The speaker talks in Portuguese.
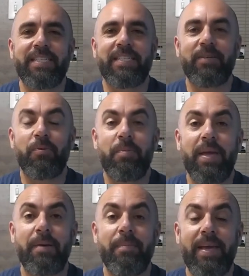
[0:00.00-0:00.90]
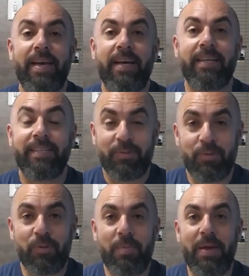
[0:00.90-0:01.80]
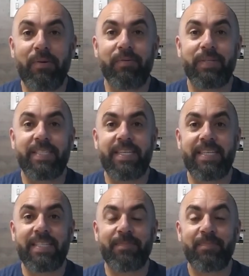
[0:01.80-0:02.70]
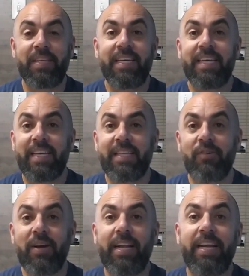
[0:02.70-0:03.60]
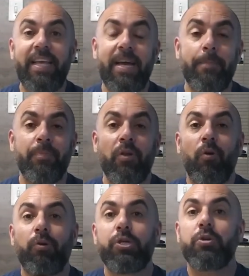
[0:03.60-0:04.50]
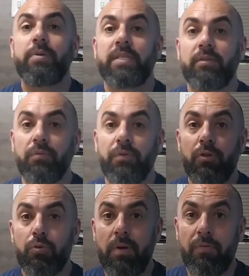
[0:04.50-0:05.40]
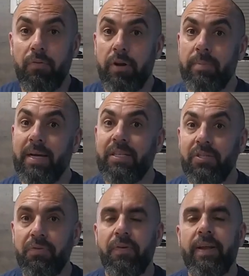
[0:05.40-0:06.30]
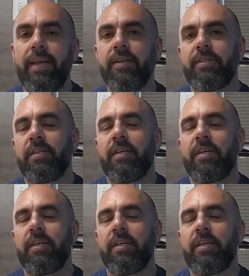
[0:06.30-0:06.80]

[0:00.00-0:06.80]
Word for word: 566. Tudo bem com vocês? Então, galerinha, hoje começando o vídeo de uma forma diferente,